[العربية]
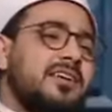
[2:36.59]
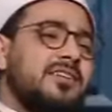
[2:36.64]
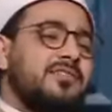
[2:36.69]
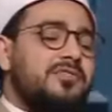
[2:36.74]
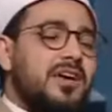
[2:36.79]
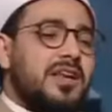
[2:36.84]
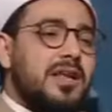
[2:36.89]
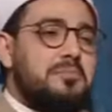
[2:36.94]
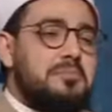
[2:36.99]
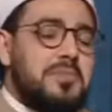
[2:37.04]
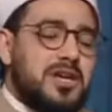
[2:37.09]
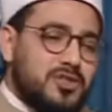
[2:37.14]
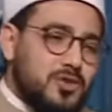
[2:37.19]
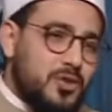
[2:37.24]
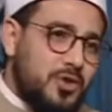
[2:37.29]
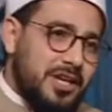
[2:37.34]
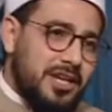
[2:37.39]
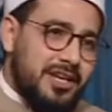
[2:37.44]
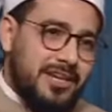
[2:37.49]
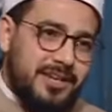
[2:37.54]
فلما
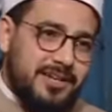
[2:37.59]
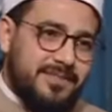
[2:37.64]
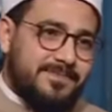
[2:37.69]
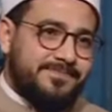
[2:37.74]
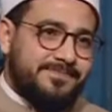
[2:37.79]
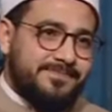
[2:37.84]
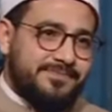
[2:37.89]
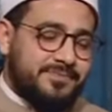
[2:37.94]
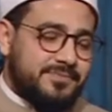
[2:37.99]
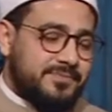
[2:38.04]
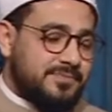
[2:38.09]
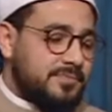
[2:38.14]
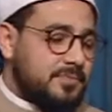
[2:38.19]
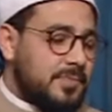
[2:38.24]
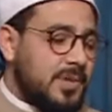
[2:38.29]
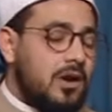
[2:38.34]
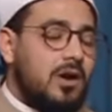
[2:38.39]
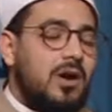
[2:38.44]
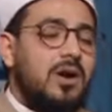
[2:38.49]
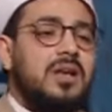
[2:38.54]
سئل
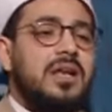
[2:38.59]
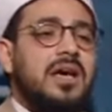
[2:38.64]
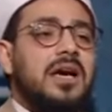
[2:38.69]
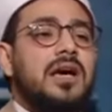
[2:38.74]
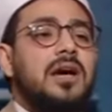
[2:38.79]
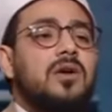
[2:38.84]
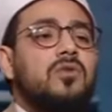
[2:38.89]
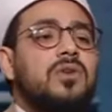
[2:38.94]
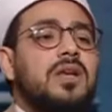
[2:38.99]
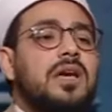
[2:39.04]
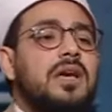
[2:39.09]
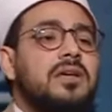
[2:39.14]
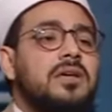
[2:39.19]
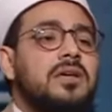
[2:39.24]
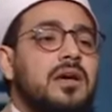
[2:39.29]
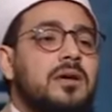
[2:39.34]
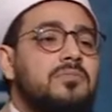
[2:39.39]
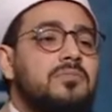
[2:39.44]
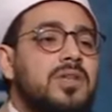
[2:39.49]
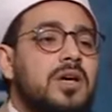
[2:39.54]
قال هؤلاء
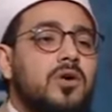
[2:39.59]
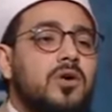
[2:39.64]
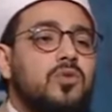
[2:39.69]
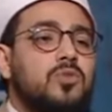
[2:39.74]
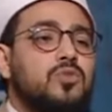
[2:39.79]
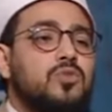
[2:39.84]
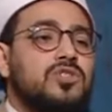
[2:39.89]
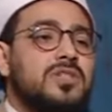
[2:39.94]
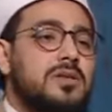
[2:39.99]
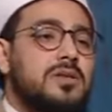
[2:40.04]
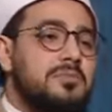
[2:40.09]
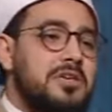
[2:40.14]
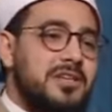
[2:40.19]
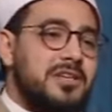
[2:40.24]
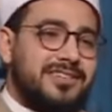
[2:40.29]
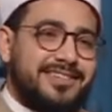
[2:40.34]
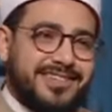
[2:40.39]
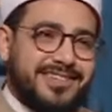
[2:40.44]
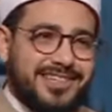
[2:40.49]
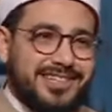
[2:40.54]
أبناء المسلمين
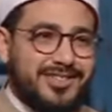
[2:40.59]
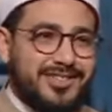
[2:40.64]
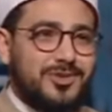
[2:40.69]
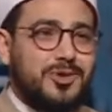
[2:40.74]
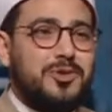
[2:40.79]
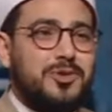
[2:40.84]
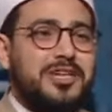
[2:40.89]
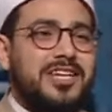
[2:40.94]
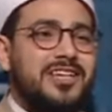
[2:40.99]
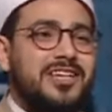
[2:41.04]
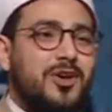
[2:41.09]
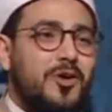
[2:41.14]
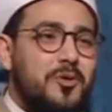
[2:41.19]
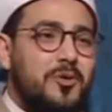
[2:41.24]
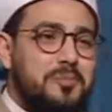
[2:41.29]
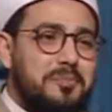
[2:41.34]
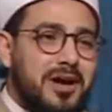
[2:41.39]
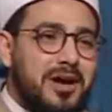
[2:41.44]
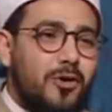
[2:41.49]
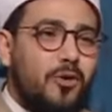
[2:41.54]
الله. دول اللي
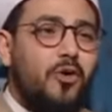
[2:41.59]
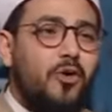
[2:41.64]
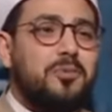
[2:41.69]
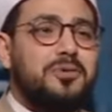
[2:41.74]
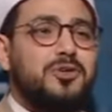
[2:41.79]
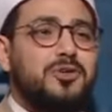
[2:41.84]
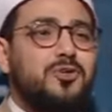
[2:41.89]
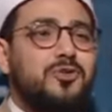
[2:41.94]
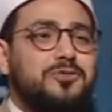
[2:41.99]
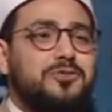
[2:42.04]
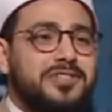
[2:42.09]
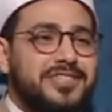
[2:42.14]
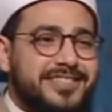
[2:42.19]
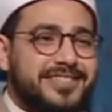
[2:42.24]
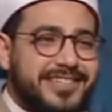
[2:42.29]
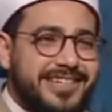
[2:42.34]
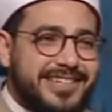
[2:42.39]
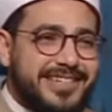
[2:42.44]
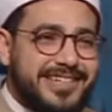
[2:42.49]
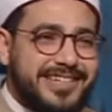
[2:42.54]
هم قبضوا في
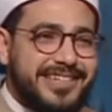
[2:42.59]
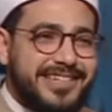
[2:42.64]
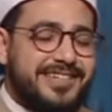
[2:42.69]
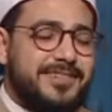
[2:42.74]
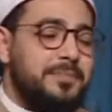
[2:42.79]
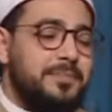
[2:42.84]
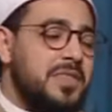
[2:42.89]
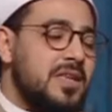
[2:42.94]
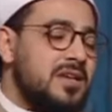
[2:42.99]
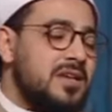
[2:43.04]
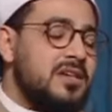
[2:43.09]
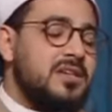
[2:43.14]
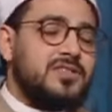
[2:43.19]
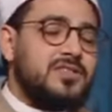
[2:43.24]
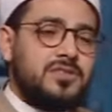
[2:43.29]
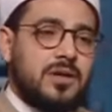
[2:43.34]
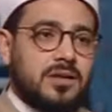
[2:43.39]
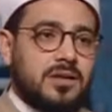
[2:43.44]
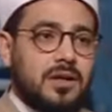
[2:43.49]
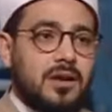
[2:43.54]
سن
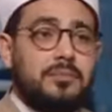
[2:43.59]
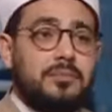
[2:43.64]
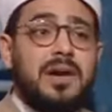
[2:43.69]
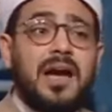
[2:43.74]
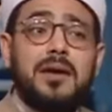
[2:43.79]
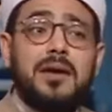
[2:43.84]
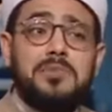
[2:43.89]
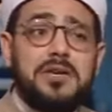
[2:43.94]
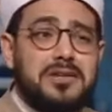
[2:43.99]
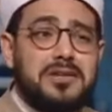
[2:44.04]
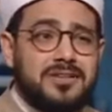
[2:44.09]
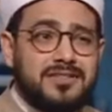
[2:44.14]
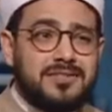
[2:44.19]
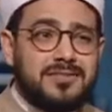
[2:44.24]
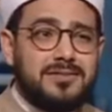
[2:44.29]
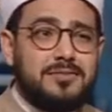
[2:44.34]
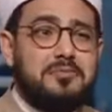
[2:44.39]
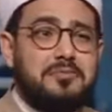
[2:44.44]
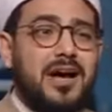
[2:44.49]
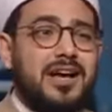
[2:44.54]
صغير مع مين
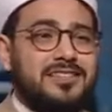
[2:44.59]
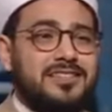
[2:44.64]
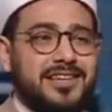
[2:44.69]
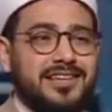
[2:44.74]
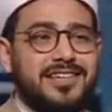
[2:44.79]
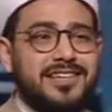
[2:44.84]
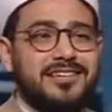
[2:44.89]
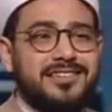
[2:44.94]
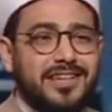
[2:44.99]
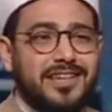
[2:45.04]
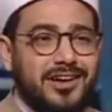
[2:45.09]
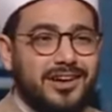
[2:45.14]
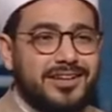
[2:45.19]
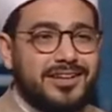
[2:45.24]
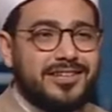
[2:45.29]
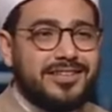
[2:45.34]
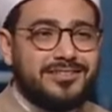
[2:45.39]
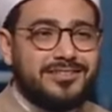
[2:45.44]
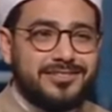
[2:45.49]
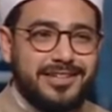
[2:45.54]
مع سيدنا
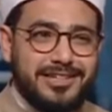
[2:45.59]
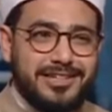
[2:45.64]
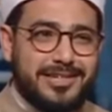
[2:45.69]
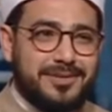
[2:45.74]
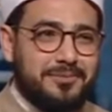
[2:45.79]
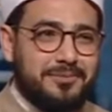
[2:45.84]
خليل الله إبراهيم